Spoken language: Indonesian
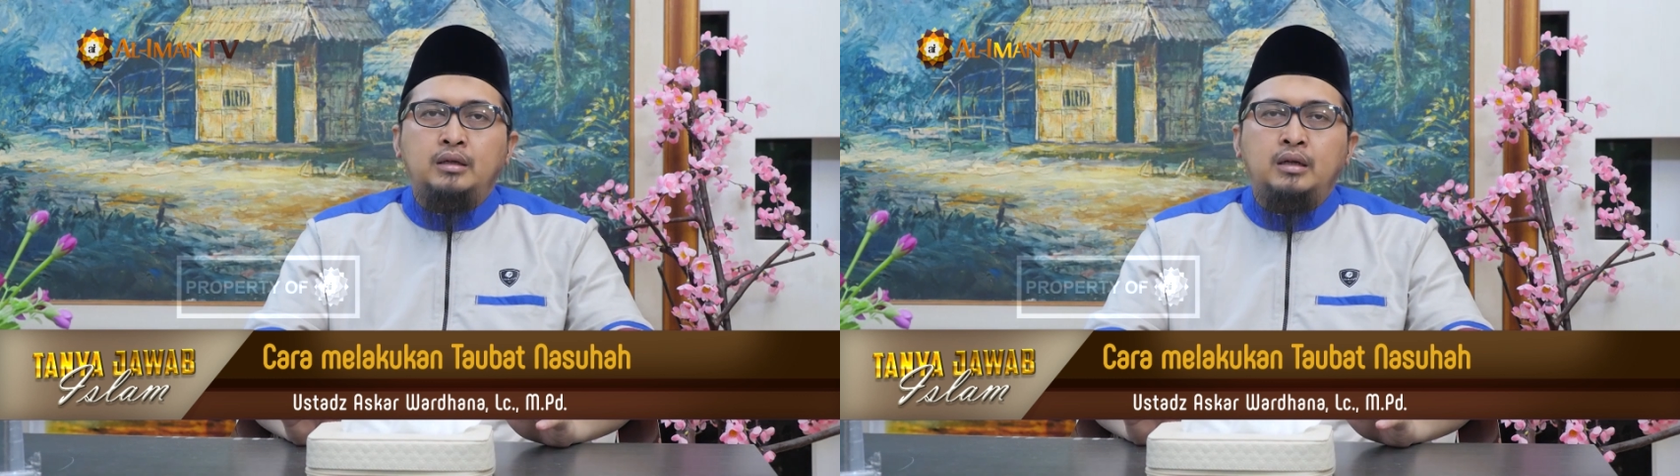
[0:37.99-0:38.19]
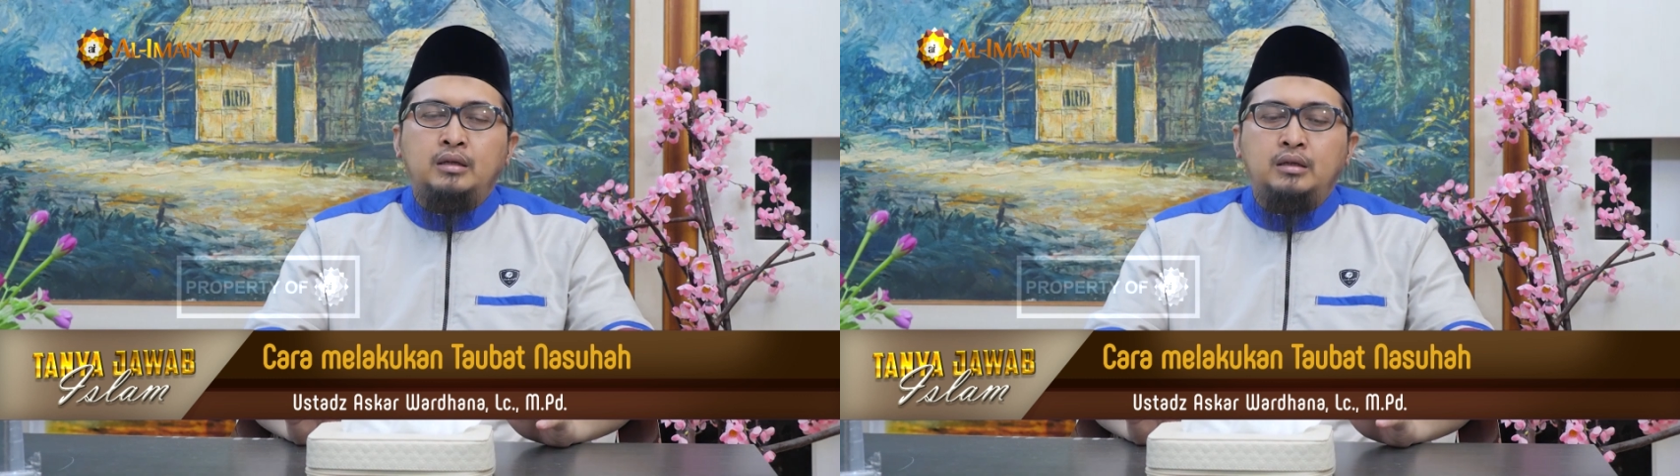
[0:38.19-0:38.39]

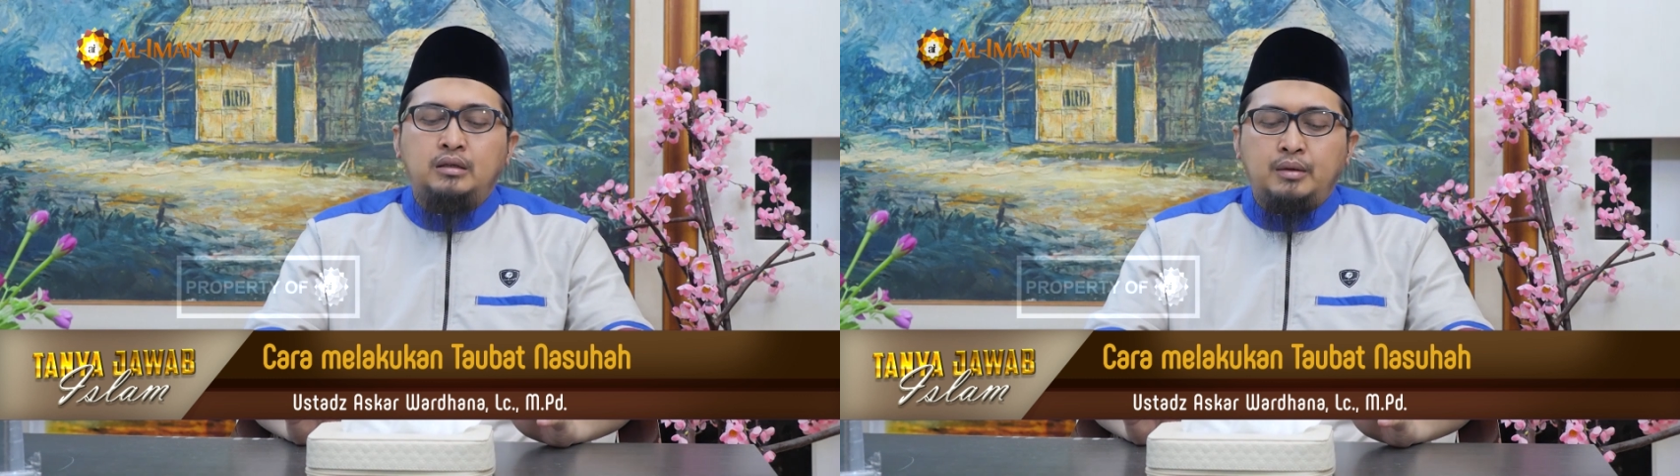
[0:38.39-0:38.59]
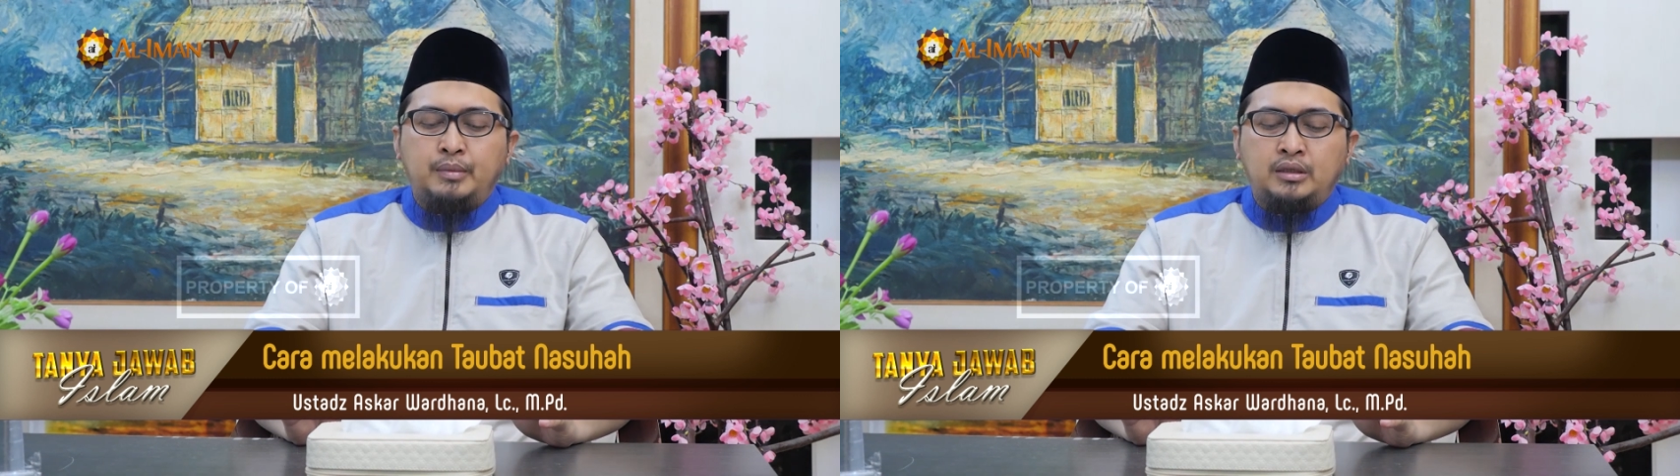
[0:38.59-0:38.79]
hendaknya
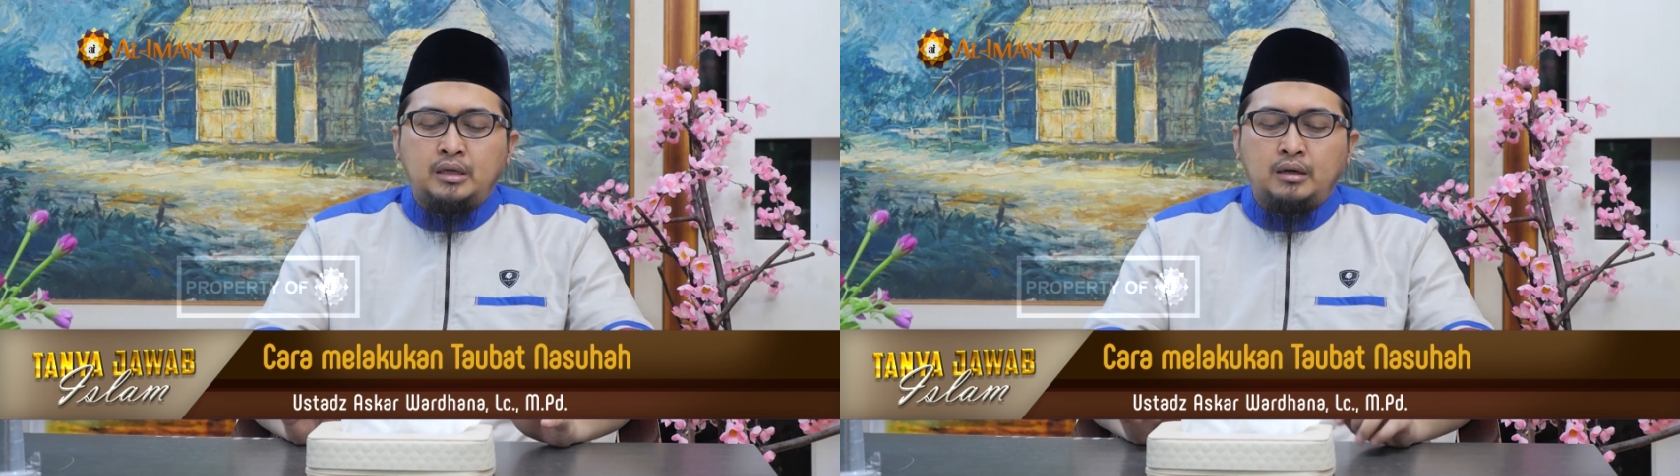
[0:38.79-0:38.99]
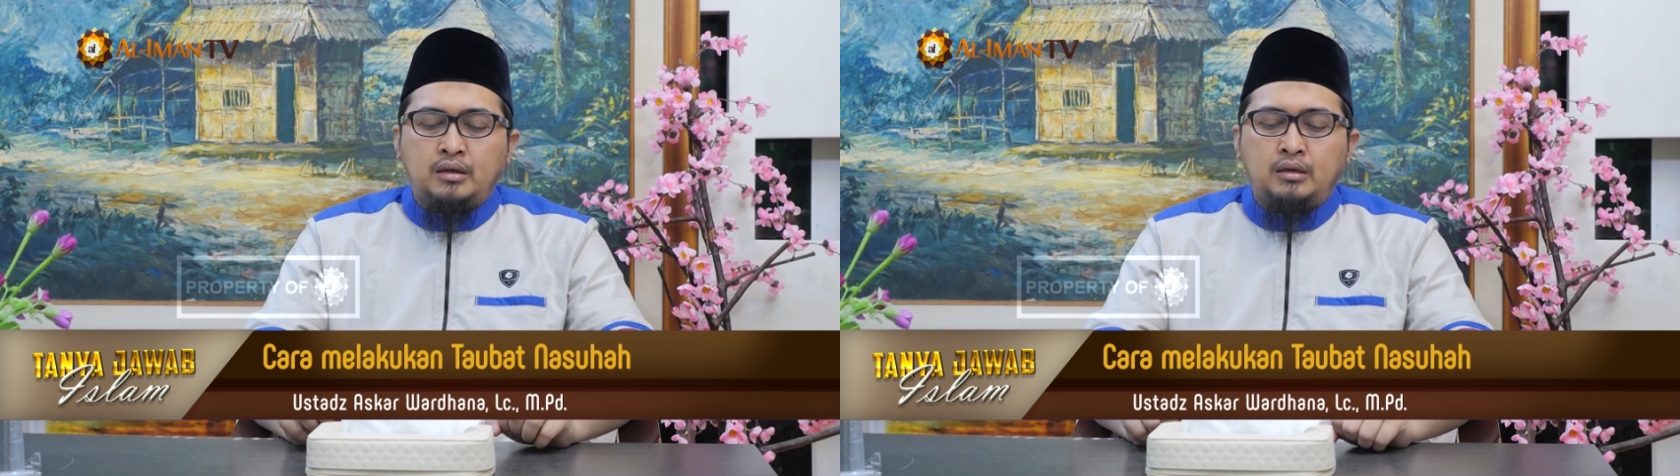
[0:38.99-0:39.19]
dia
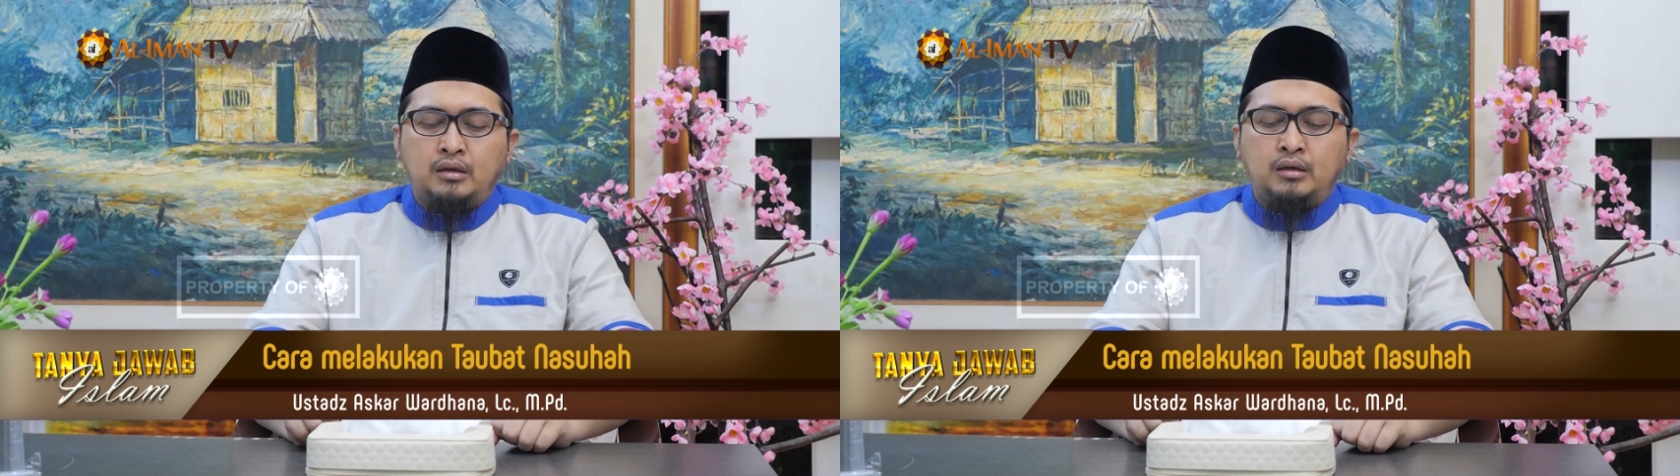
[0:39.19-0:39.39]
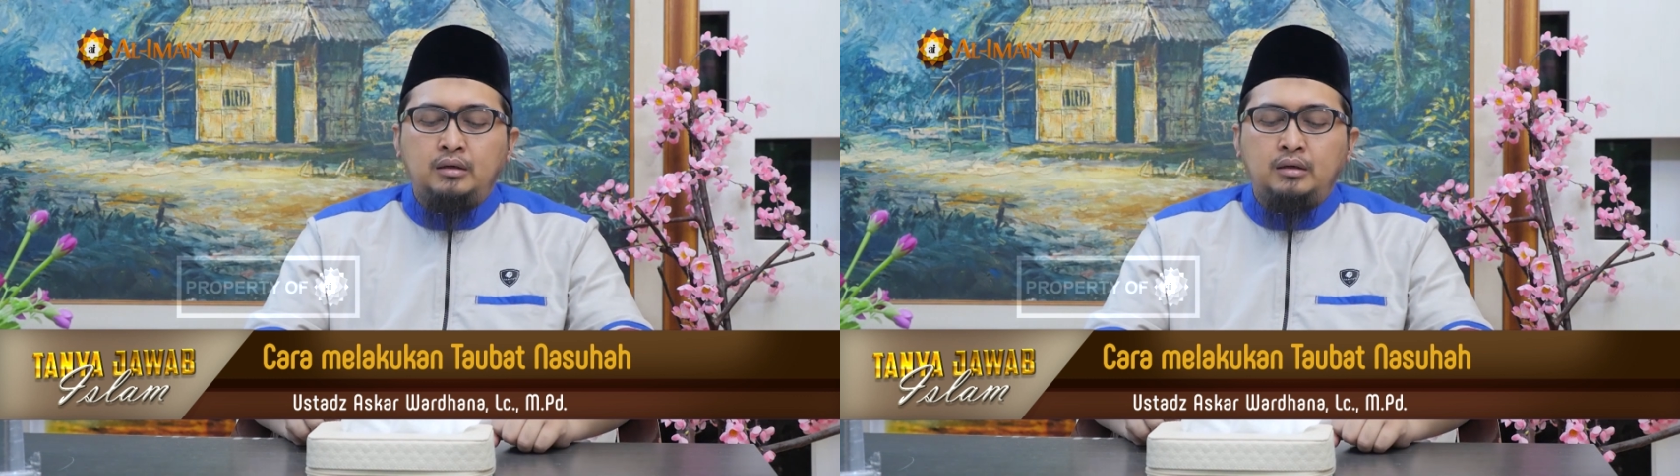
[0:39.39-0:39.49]
mencari